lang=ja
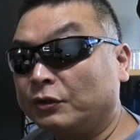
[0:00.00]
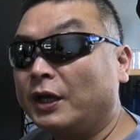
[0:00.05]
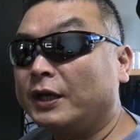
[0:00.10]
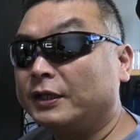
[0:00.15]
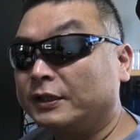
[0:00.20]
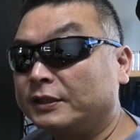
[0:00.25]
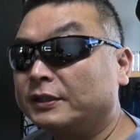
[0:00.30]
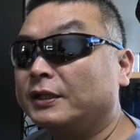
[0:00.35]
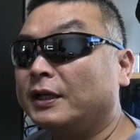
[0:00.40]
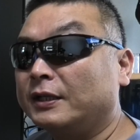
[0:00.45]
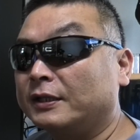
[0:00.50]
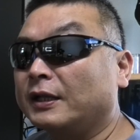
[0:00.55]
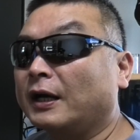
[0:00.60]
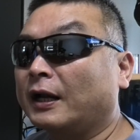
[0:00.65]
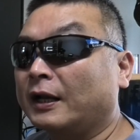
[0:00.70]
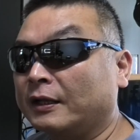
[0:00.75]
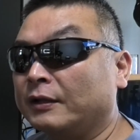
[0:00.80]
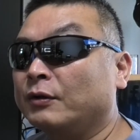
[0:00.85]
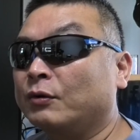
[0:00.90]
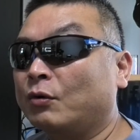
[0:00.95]
撃事件だ
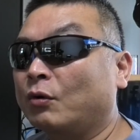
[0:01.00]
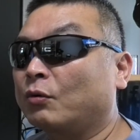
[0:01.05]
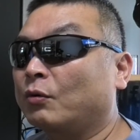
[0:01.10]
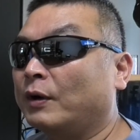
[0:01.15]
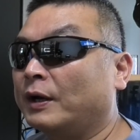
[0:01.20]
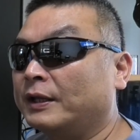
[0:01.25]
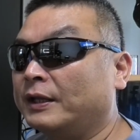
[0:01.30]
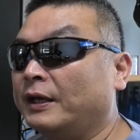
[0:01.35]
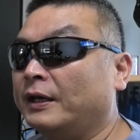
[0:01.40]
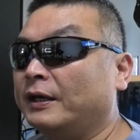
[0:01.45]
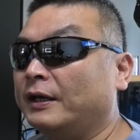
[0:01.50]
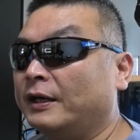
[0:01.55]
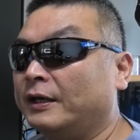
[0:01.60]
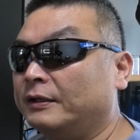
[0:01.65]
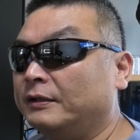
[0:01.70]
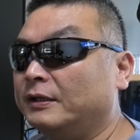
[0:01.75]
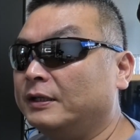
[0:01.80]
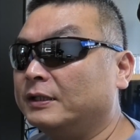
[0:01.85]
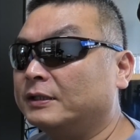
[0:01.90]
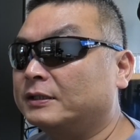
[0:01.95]
からねここはね
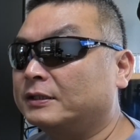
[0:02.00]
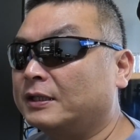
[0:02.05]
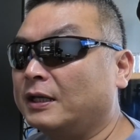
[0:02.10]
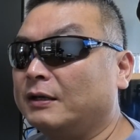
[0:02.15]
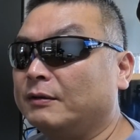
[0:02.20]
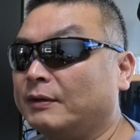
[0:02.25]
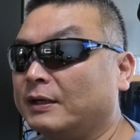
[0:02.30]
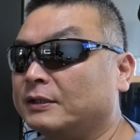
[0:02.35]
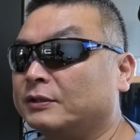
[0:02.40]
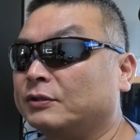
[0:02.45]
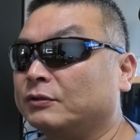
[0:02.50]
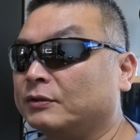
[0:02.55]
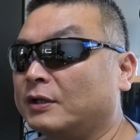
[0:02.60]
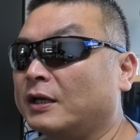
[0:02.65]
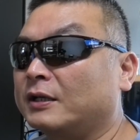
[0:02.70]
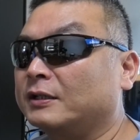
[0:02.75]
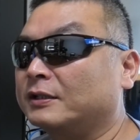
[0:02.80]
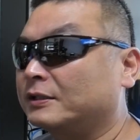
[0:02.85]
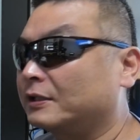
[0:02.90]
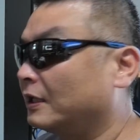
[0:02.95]
NHK は銃
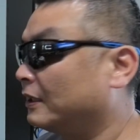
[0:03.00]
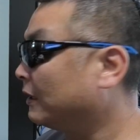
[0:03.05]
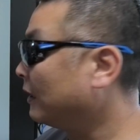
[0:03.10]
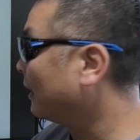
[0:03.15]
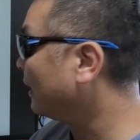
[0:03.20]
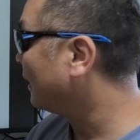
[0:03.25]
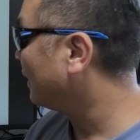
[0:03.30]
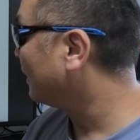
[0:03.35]
撃事件だか